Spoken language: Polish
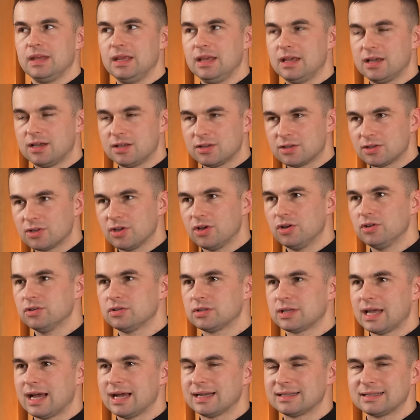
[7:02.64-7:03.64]
i kto
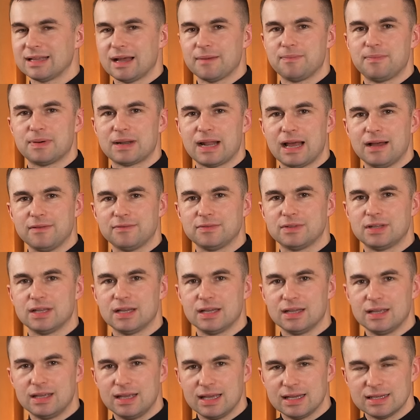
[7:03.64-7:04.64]
tak
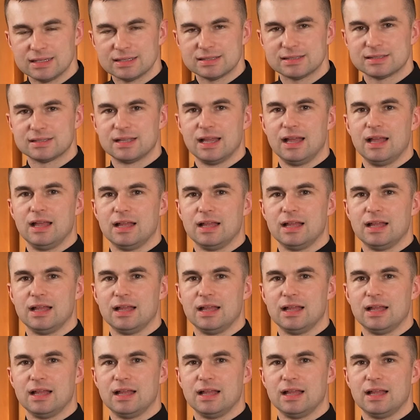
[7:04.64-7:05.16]
naprawdę jest